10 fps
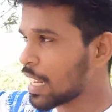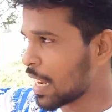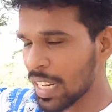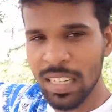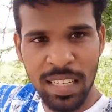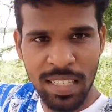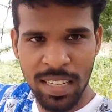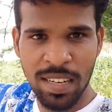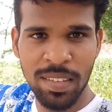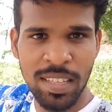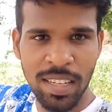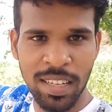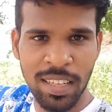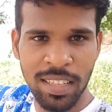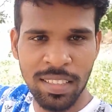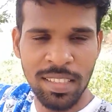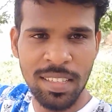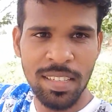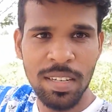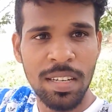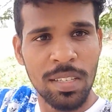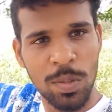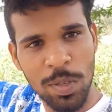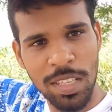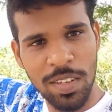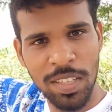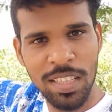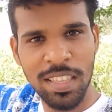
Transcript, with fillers: எனக்கு இருக்க ஜெயில் வந்து இங்கே தான் இருக்குது சுகந்திக்கு வந்து